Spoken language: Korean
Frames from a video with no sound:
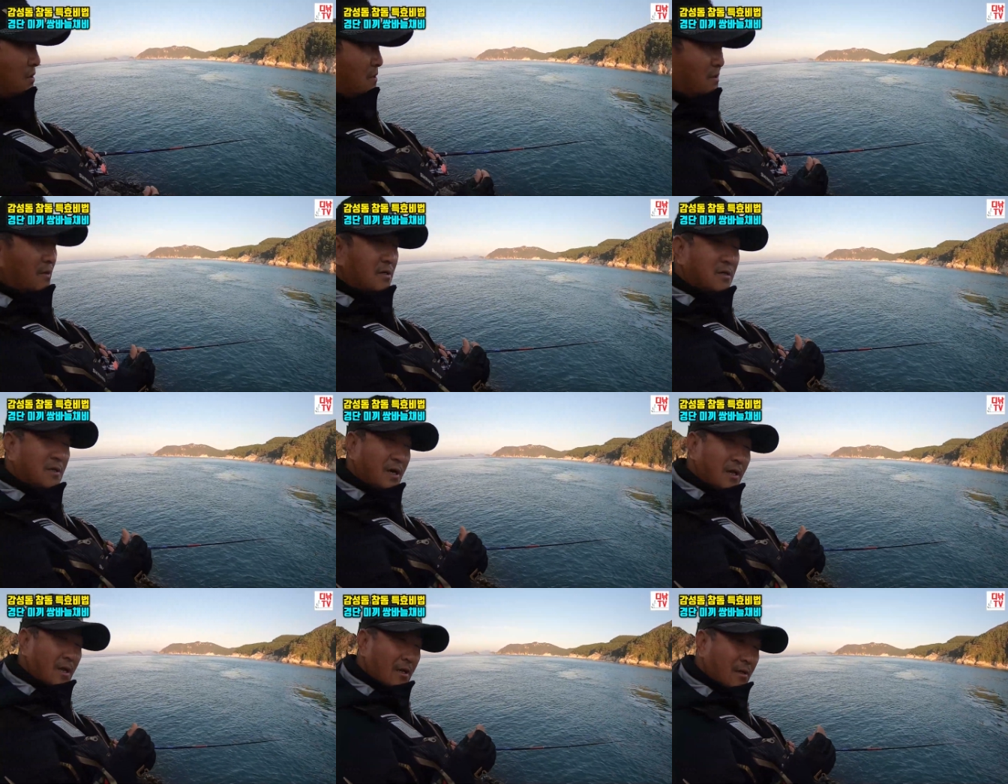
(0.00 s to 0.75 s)
더
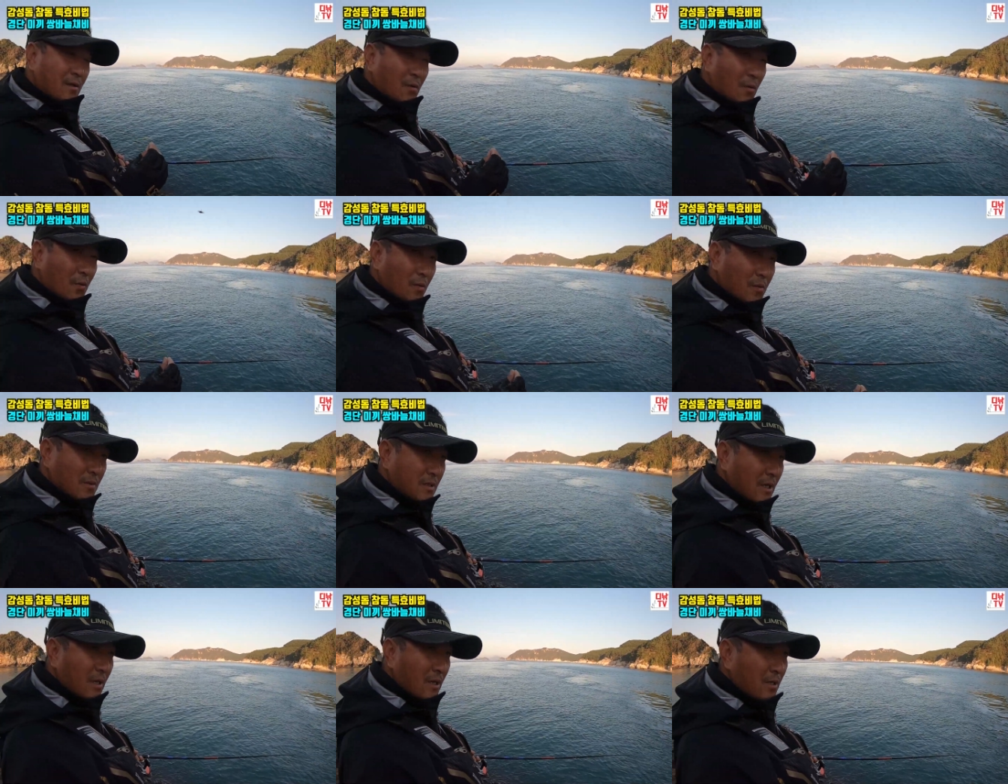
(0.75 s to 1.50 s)
크게
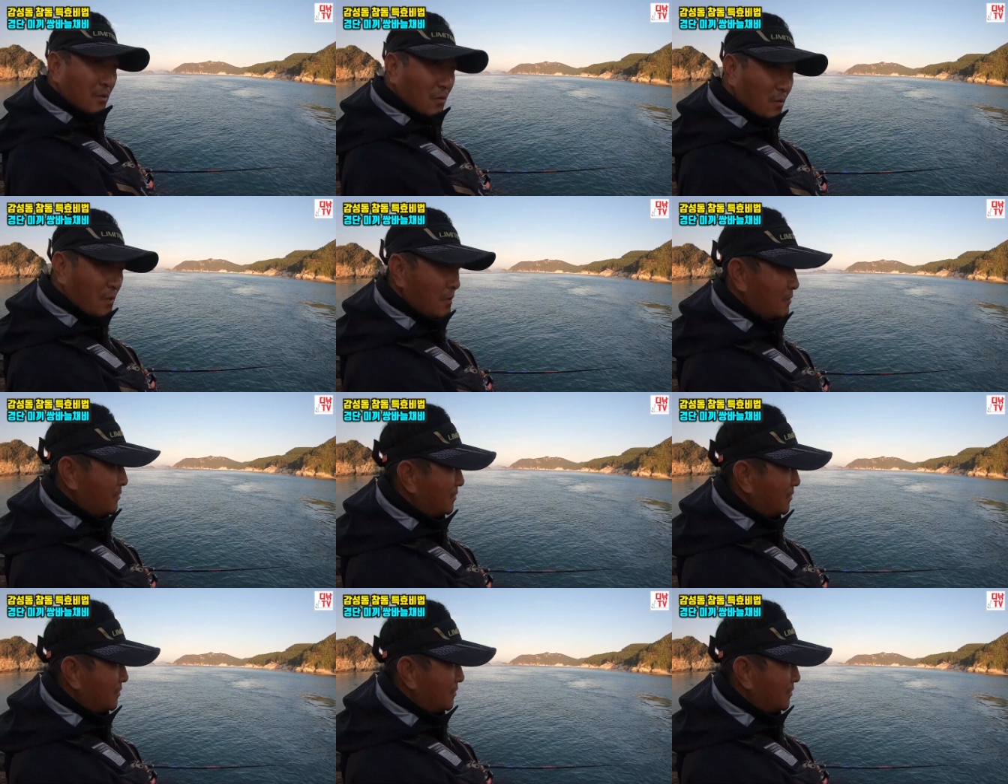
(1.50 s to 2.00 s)
다아도 상관이 예. 없고요.